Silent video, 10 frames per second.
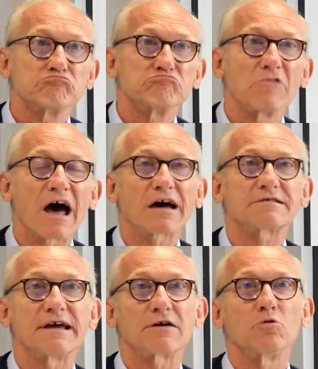
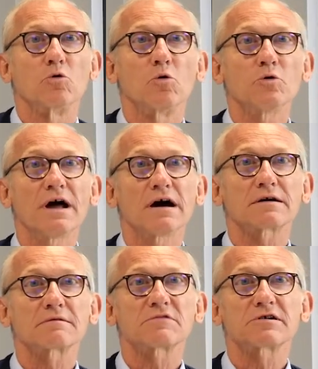nach der
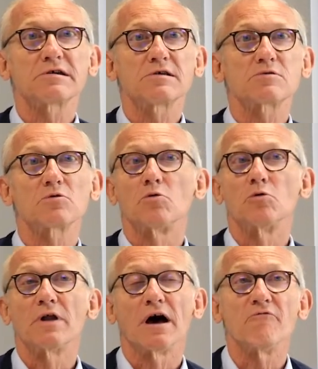Corona-Krise
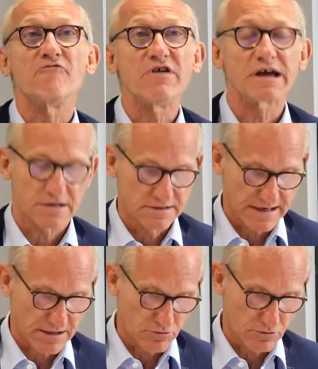oder während
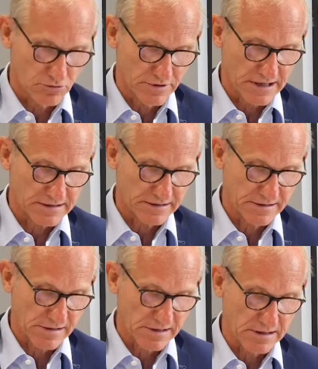der
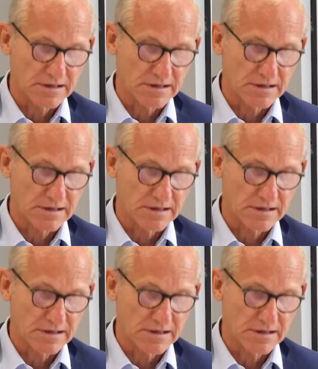Corona-Krise